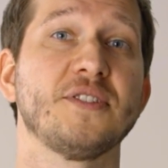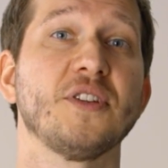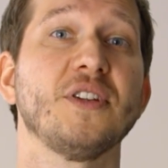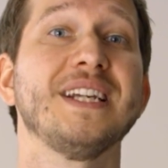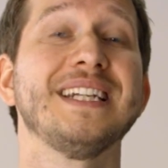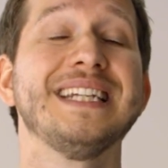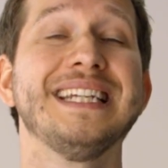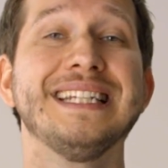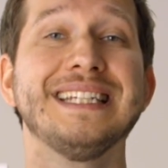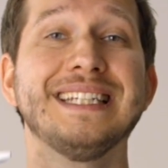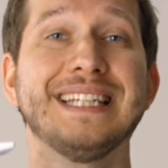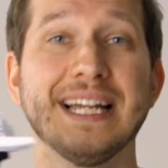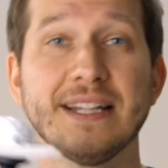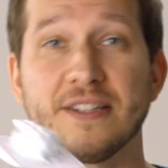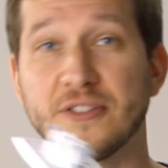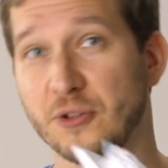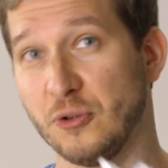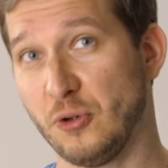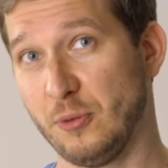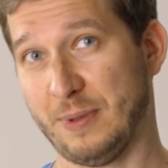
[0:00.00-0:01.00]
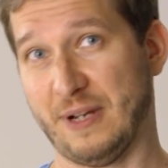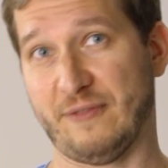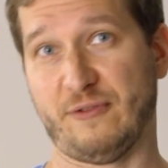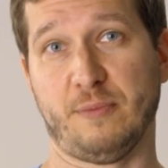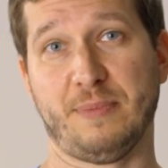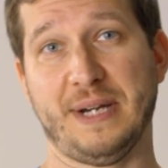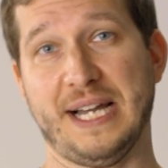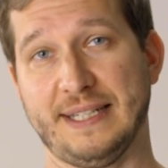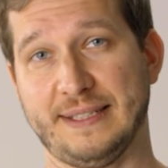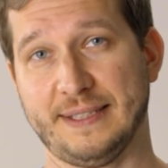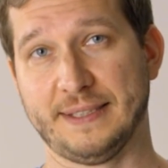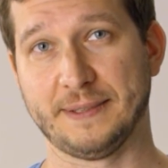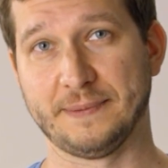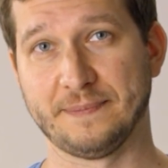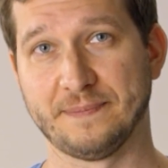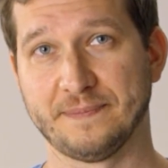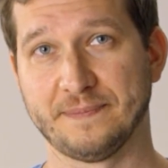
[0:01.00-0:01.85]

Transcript: sondern in ganz Europa verbreitet.